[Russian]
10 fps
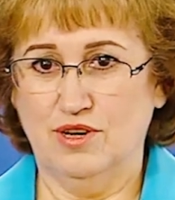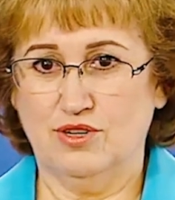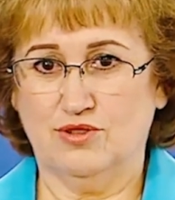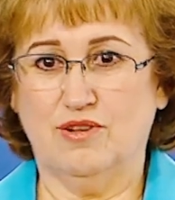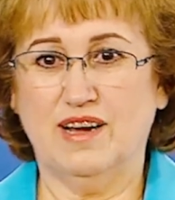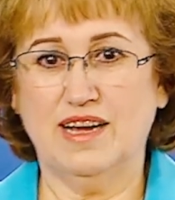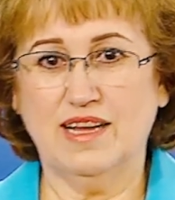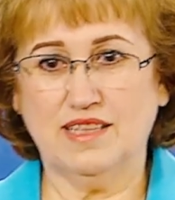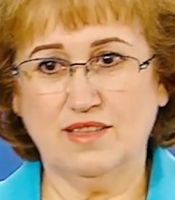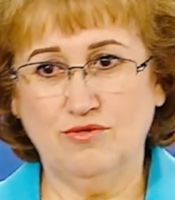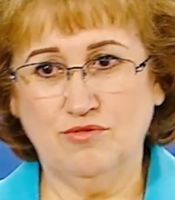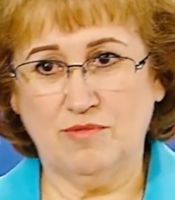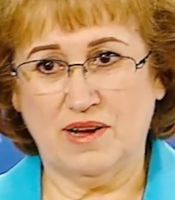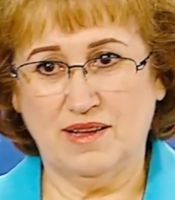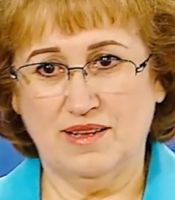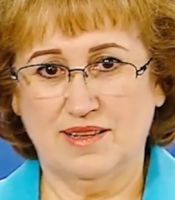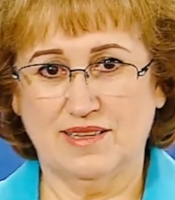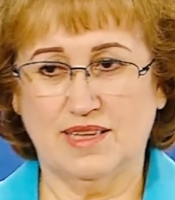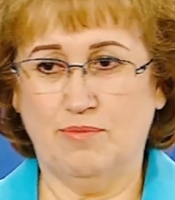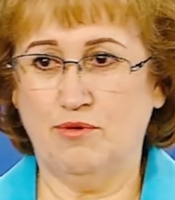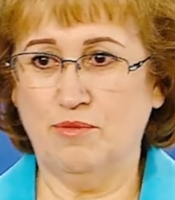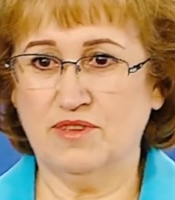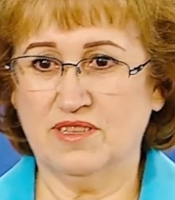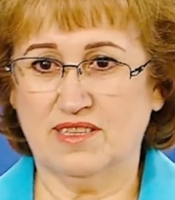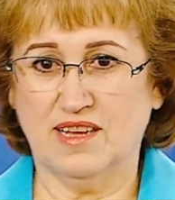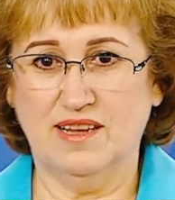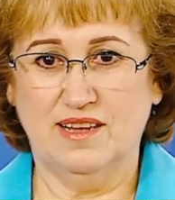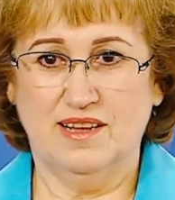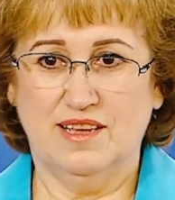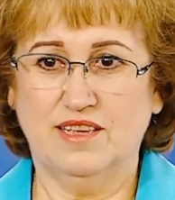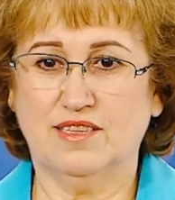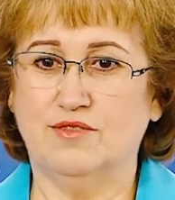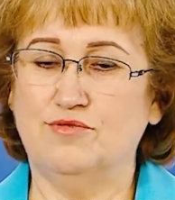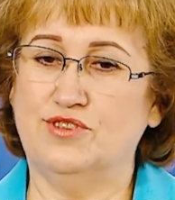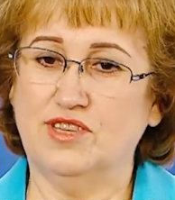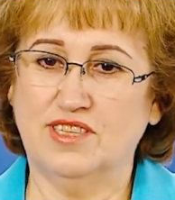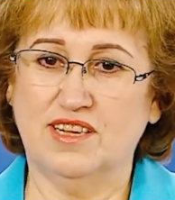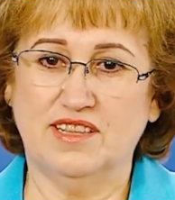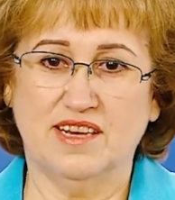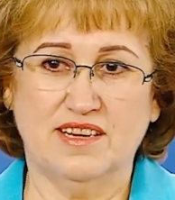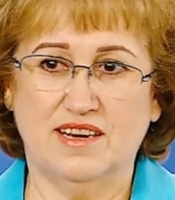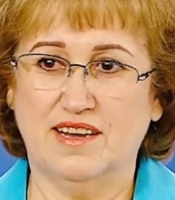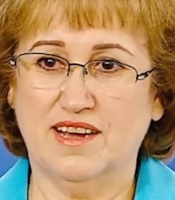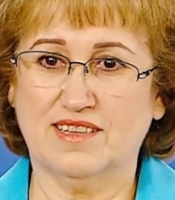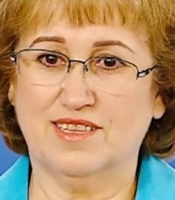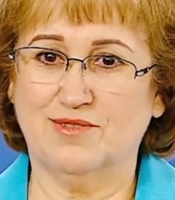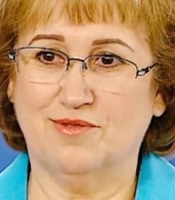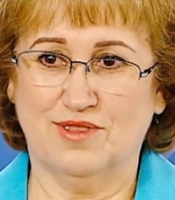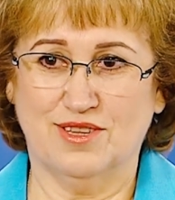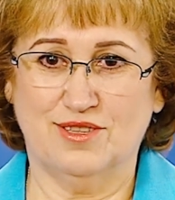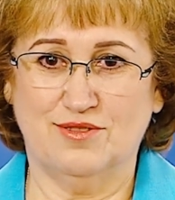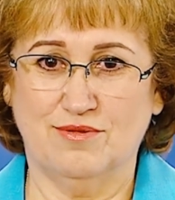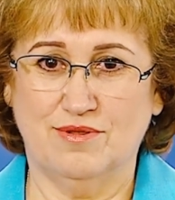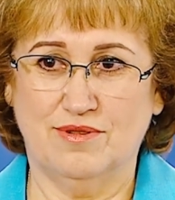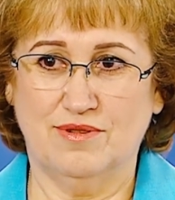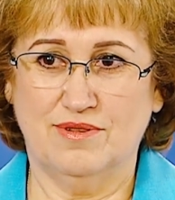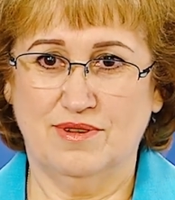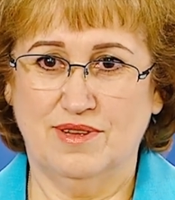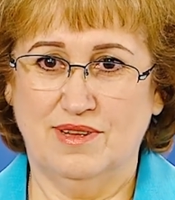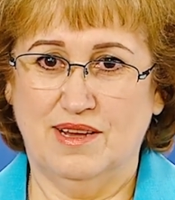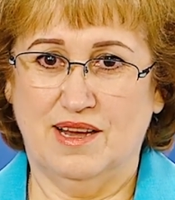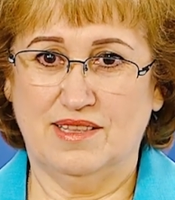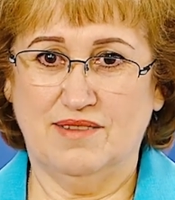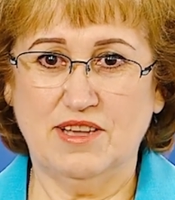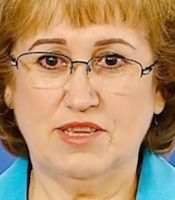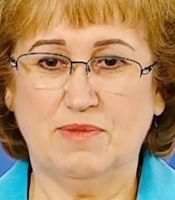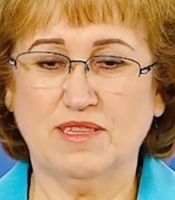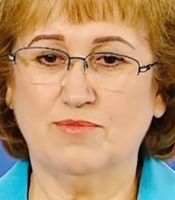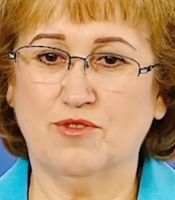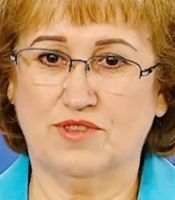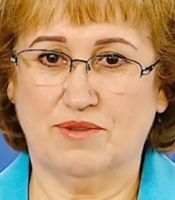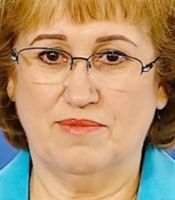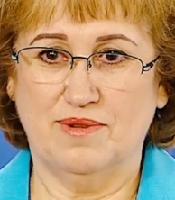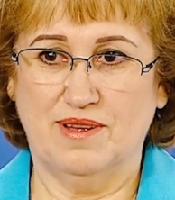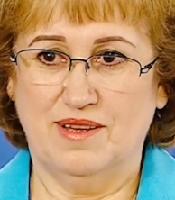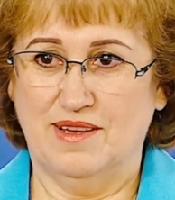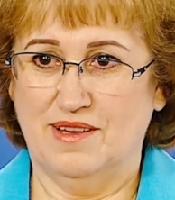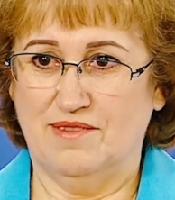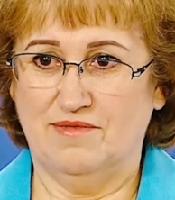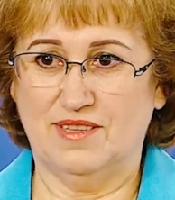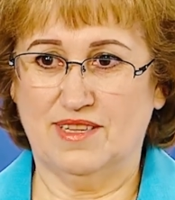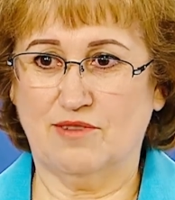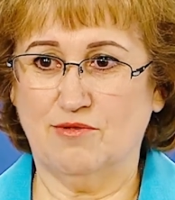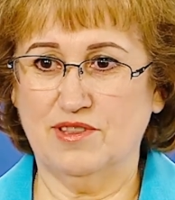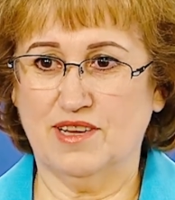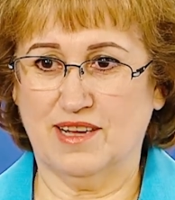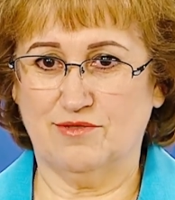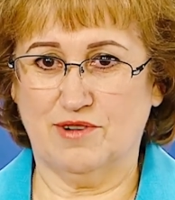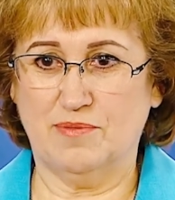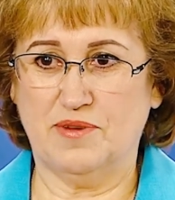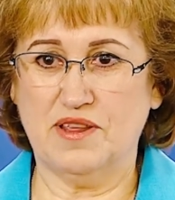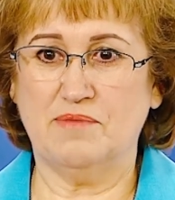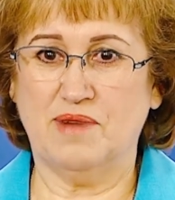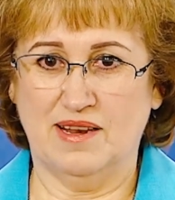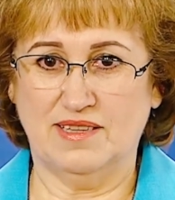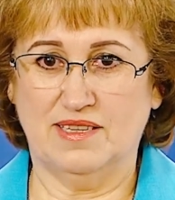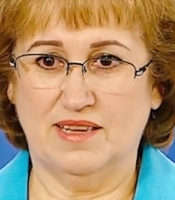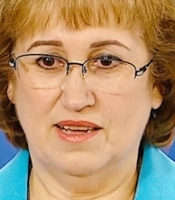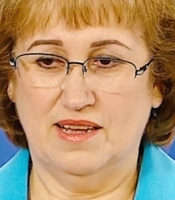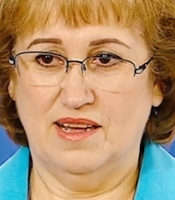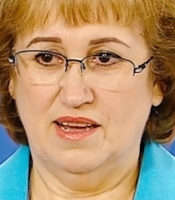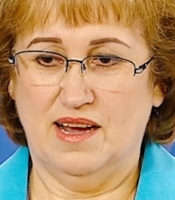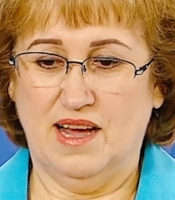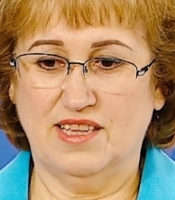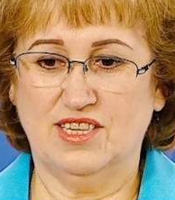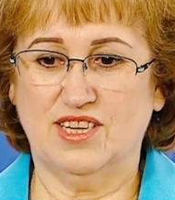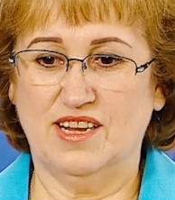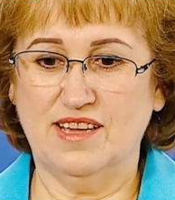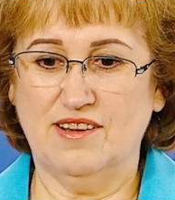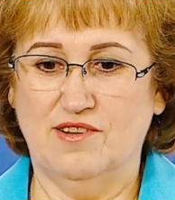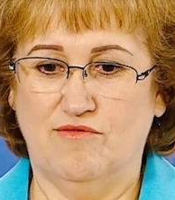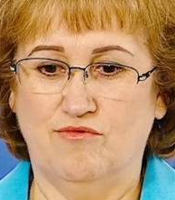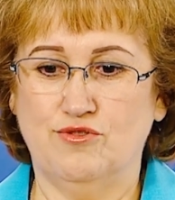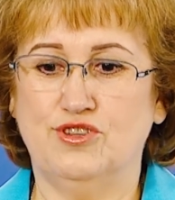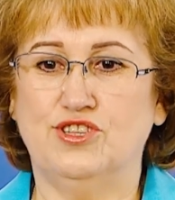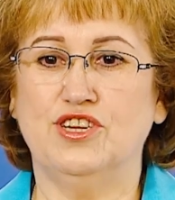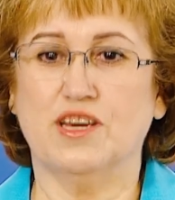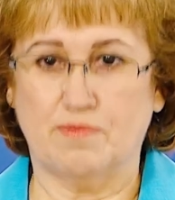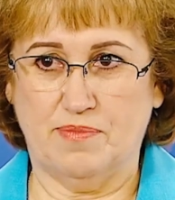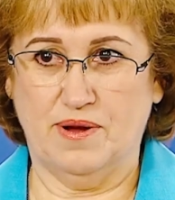что эта Дума запомнится исключительной реакционностью – а давайте посмотрим. Ведь законы, которые принимались, они шли в ущерб